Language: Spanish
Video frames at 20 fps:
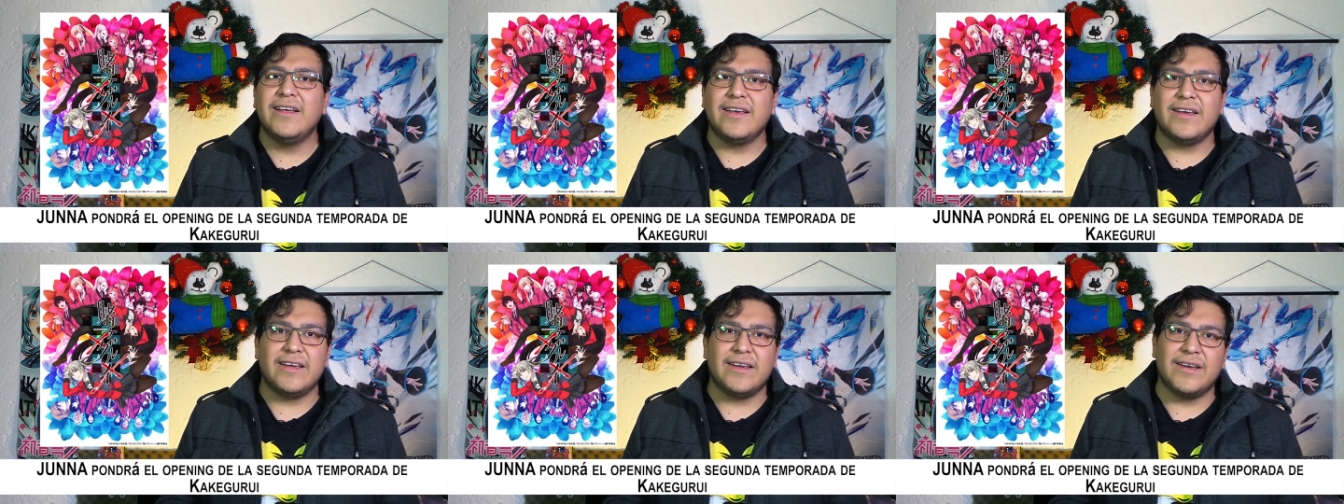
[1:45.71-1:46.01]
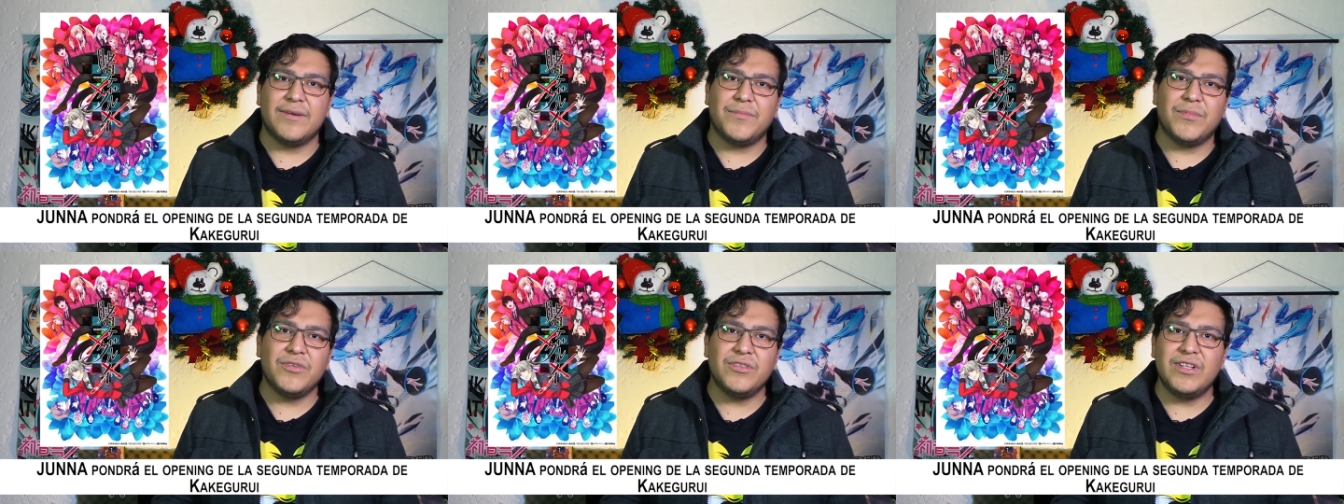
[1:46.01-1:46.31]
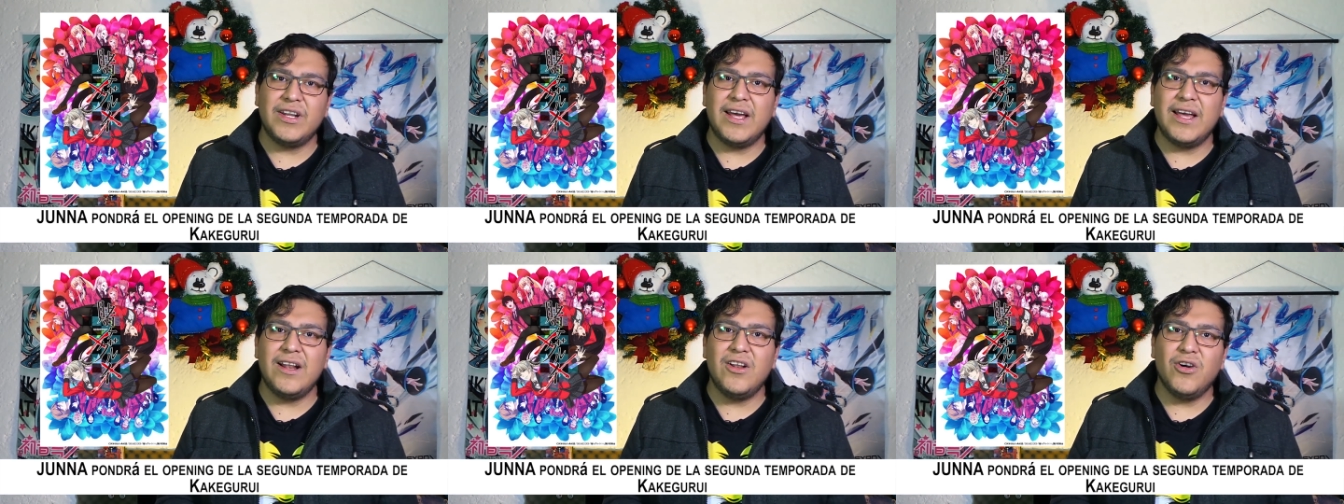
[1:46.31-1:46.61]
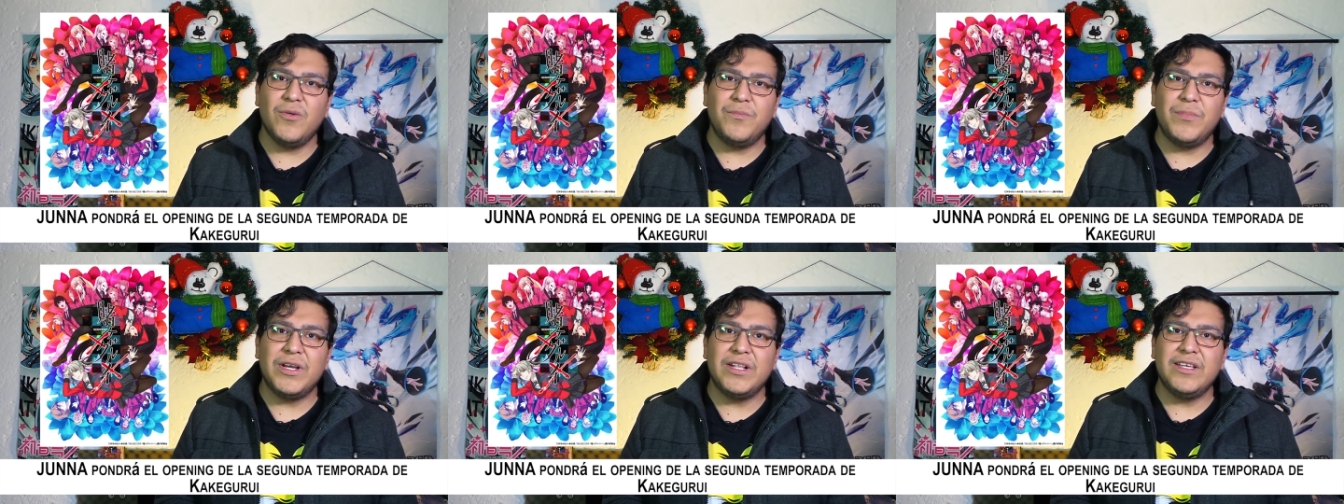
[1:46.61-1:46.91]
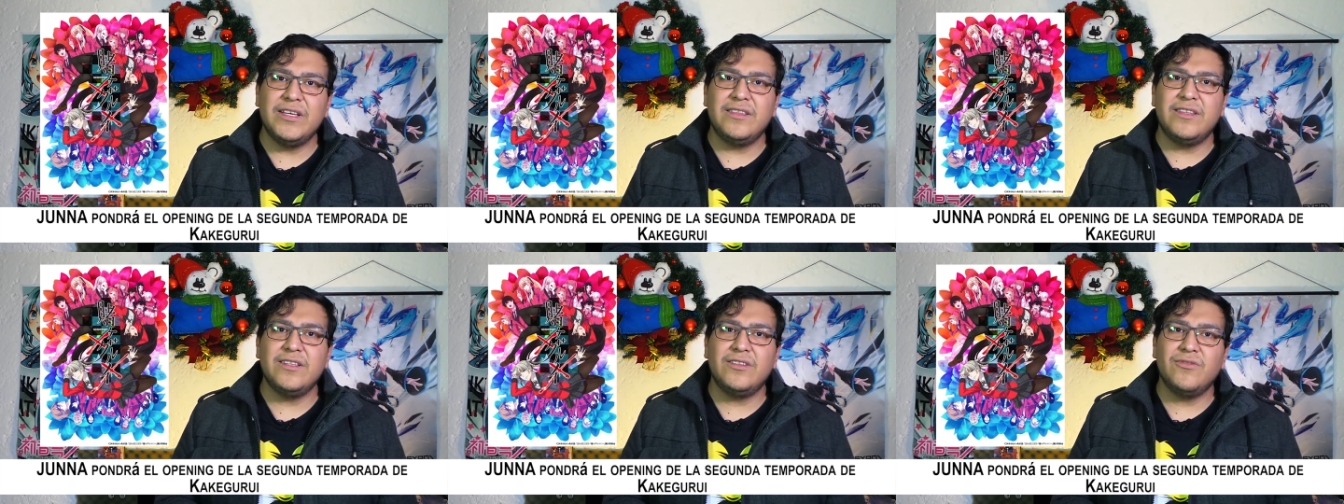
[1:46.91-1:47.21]
eh, pondrá el
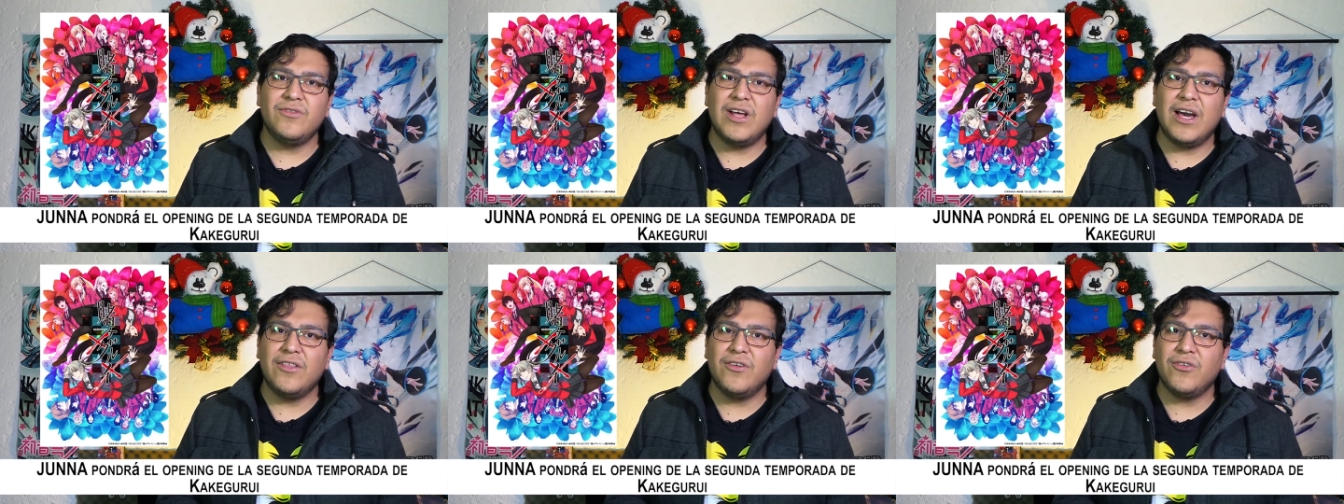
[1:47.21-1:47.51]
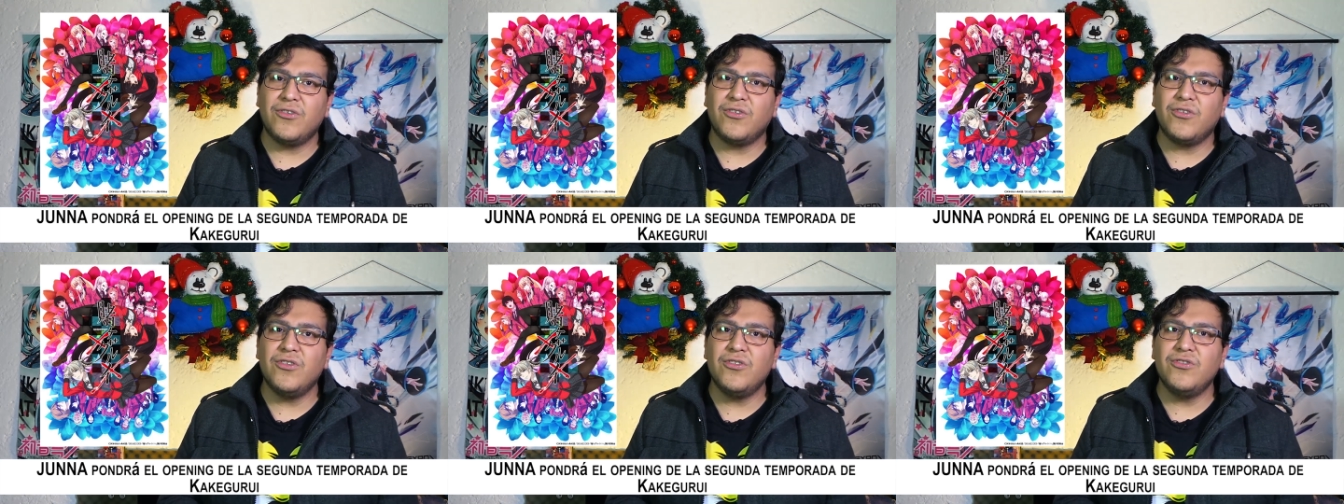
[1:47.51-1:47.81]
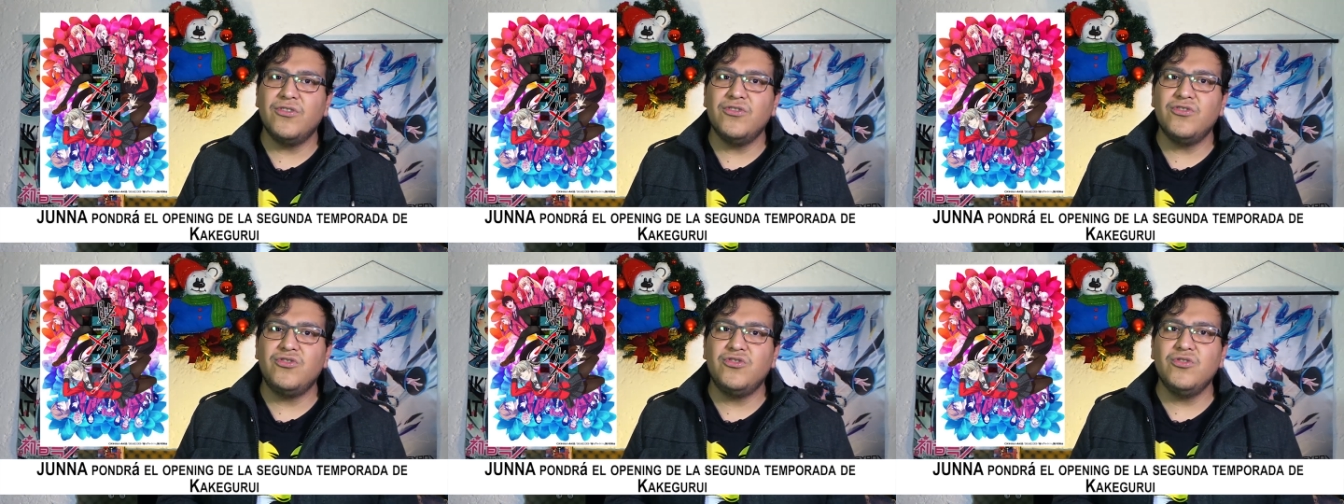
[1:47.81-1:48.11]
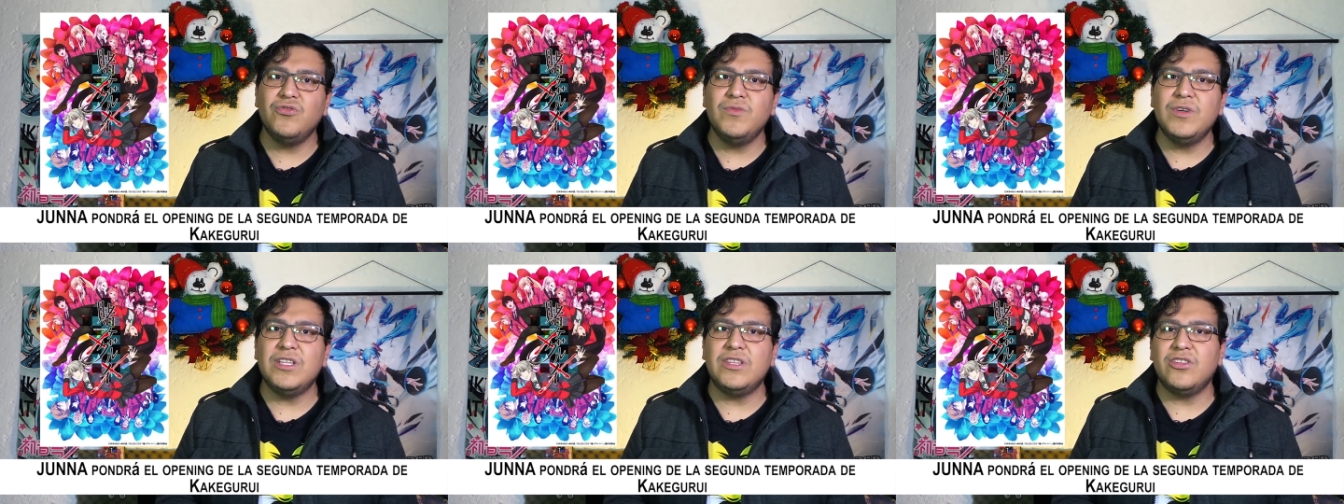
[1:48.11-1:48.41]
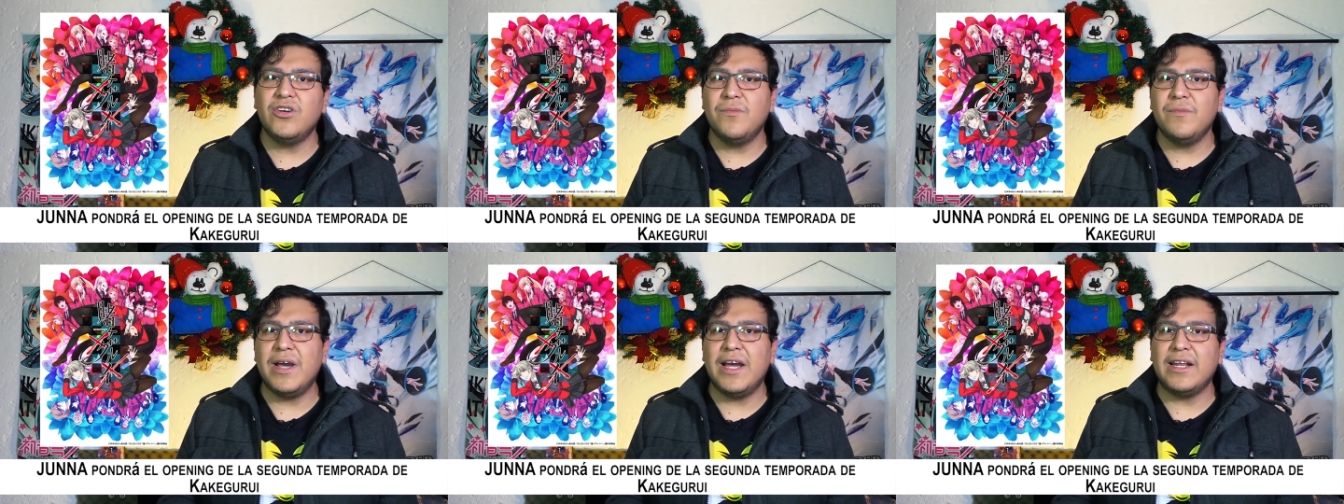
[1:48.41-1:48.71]
opening titulado Kono Yubi
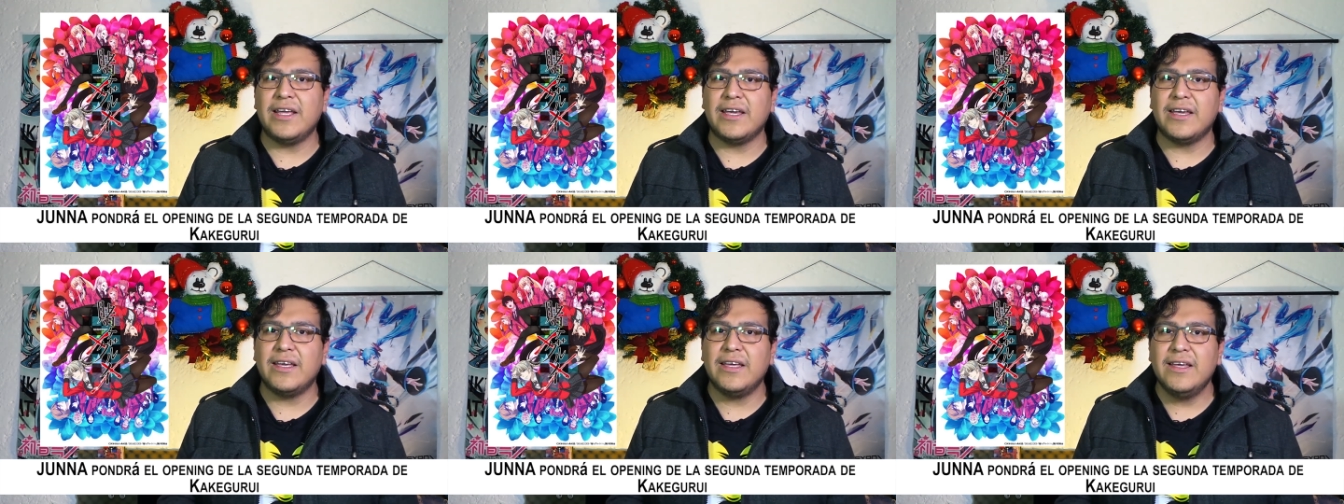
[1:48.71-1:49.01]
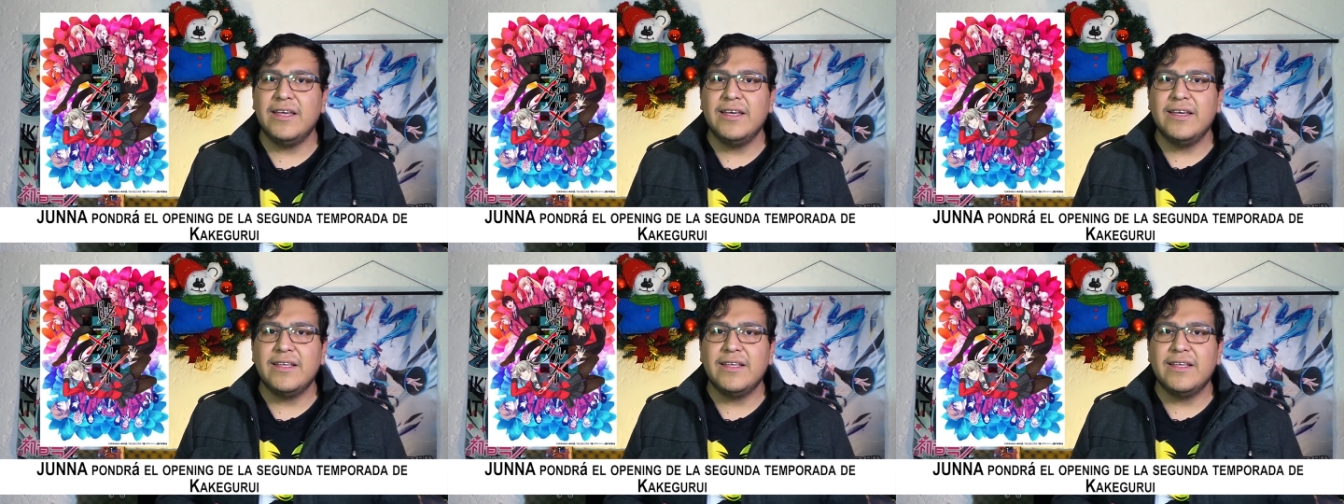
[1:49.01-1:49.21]
Tomare